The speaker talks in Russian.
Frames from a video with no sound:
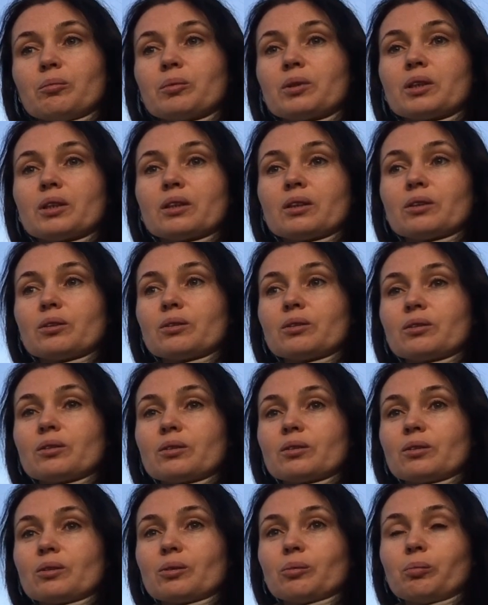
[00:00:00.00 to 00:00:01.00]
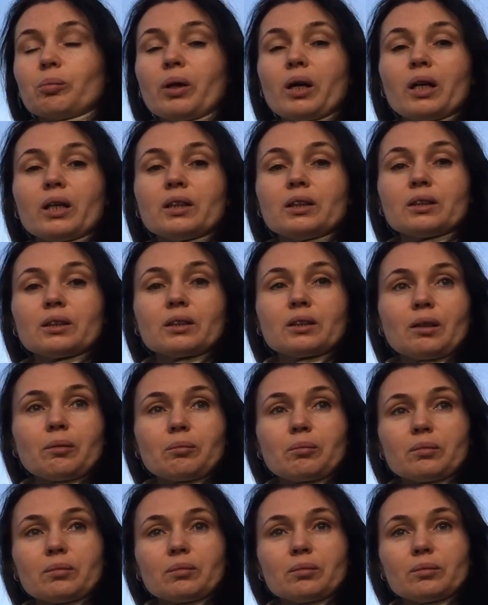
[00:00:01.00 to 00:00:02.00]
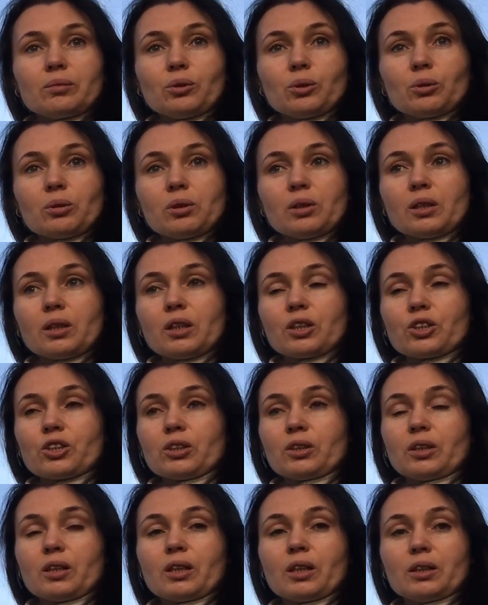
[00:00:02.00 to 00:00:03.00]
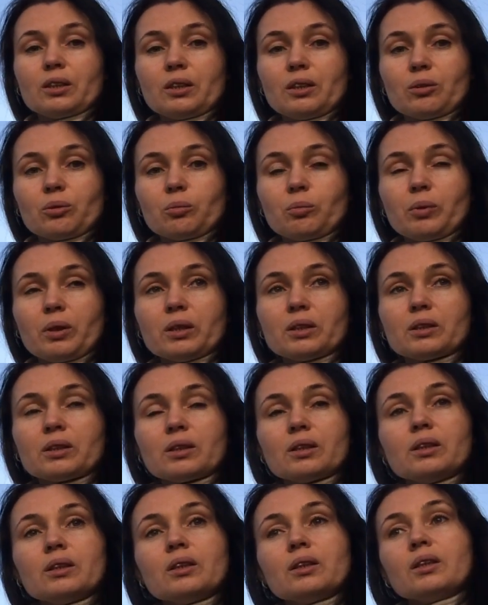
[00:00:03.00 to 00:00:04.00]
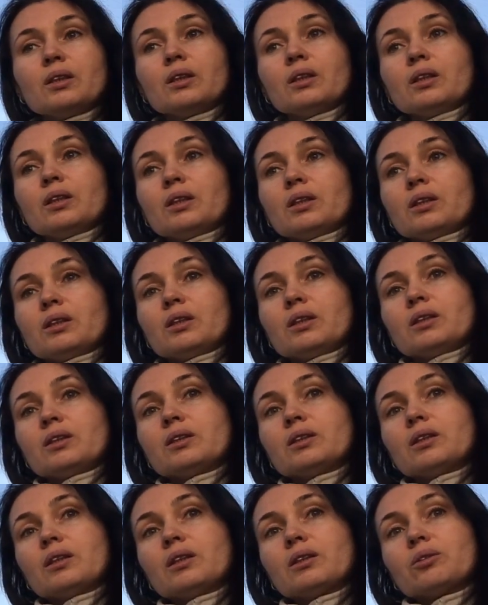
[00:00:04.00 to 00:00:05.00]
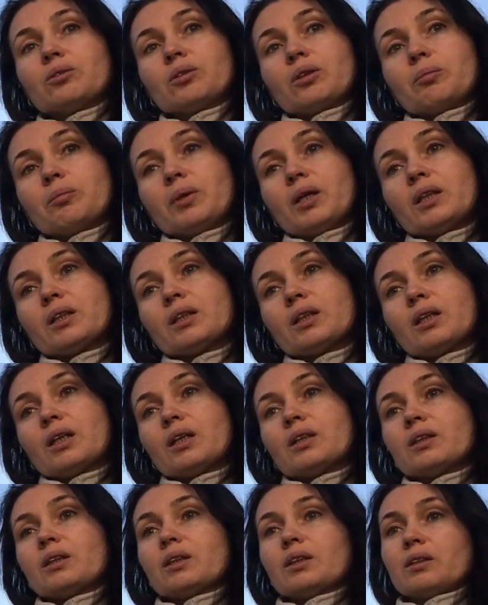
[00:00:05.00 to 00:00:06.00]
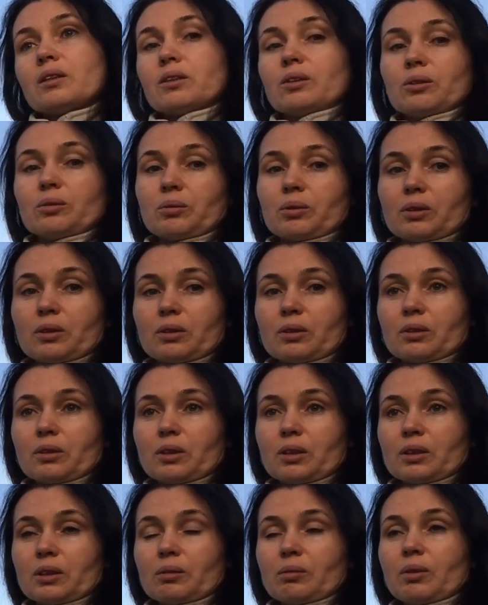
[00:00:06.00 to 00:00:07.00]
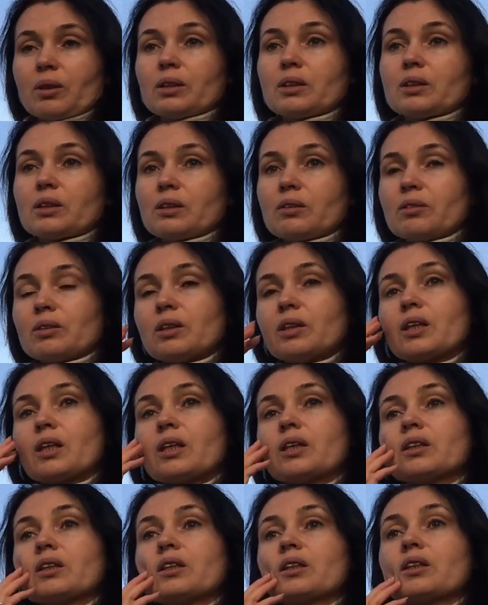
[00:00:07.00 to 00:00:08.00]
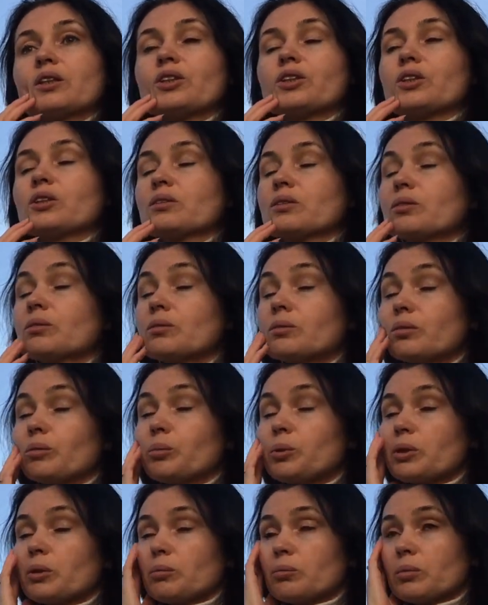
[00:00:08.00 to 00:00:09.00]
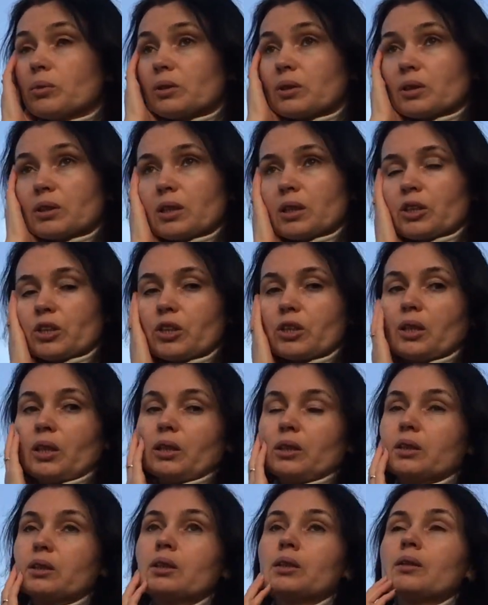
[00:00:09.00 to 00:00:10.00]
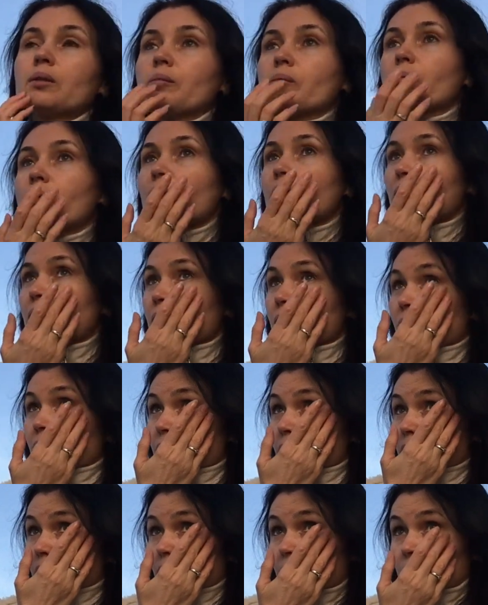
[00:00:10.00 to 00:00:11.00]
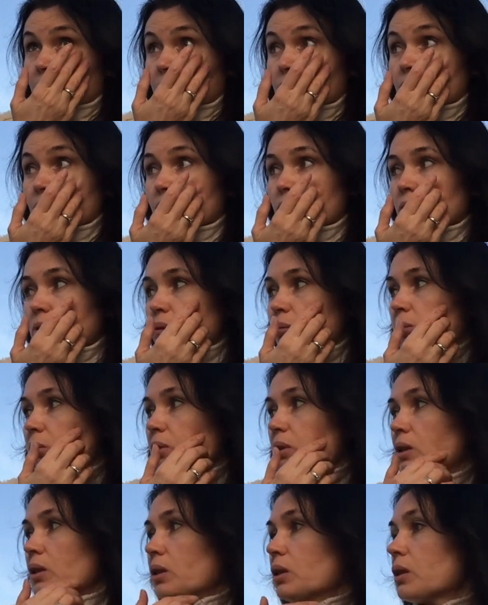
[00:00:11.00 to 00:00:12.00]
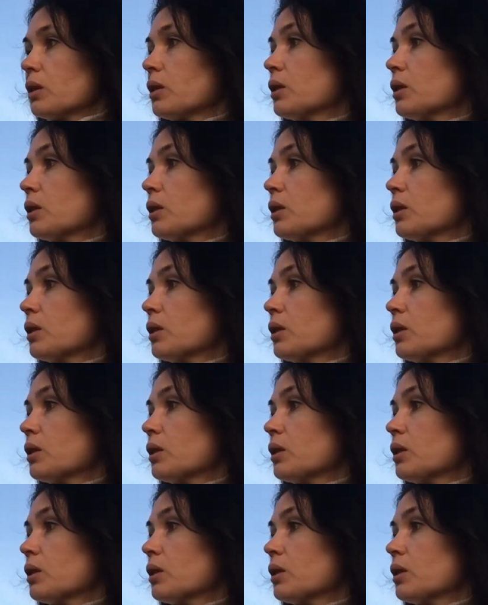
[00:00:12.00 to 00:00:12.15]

Мы купались там, чуть ли не каждый день ходили купаться. Ездили то на Пятый канал, то вот на Цемлянское водохранилище. Ну, в общем, мы наслаждались. Но все это было